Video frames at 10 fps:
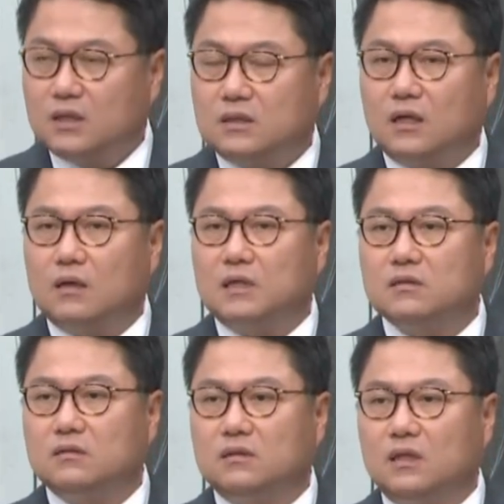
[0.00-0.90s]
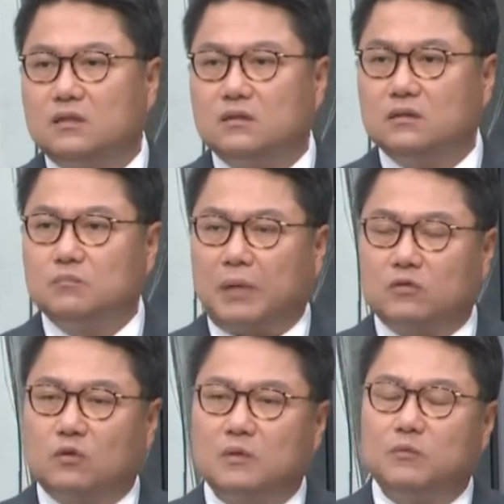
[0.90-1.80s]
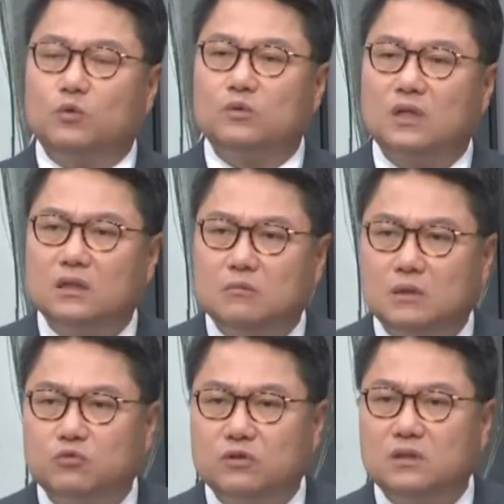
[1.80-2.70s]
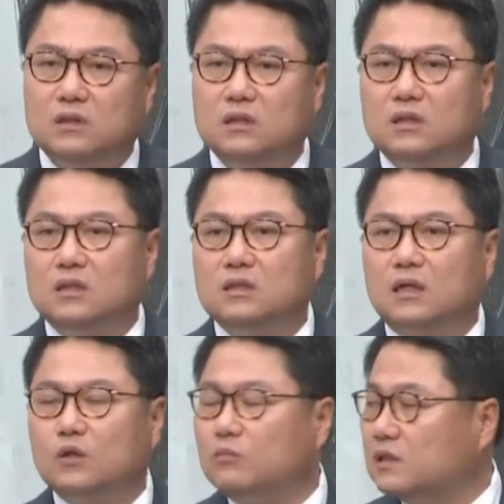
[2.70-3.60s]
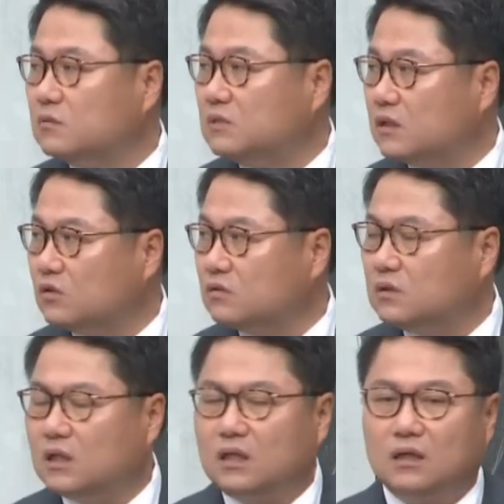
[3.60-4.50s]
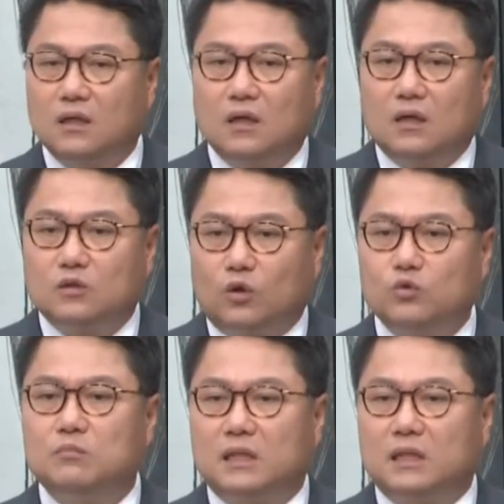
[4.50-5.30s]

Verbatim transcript: 제가 봤을 때 지금 박성배 변호사님이 무슨 이익이 있냐라고 말씀을 하셨는데 저도